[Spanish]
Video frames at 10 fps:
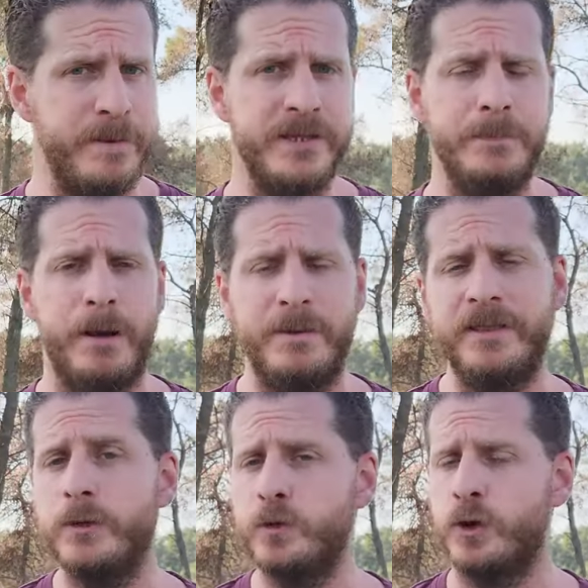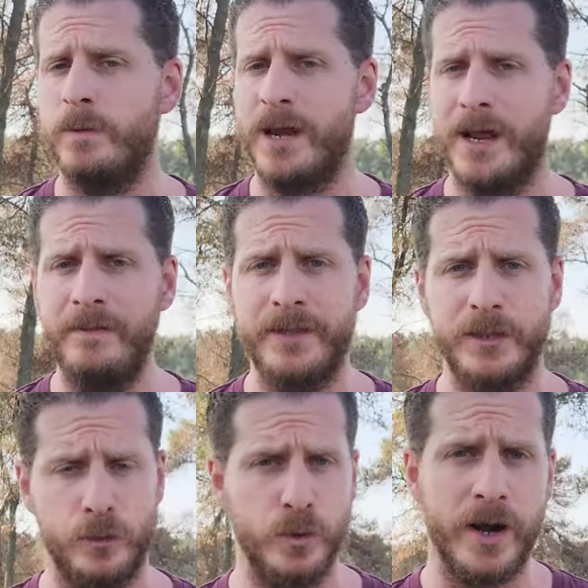principalmente sus gobernantes,
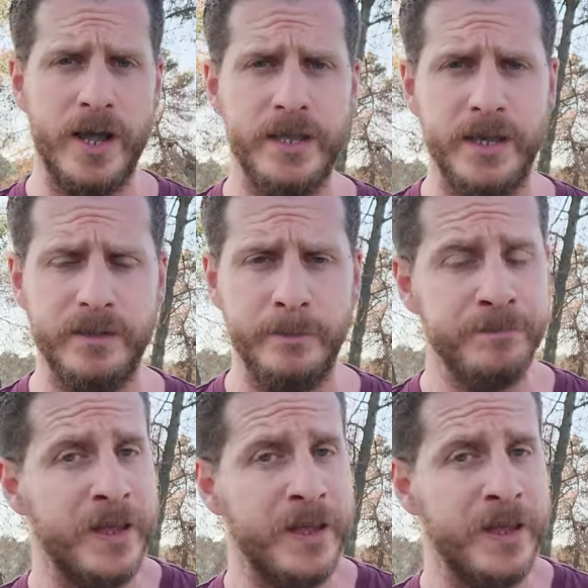sus reyes,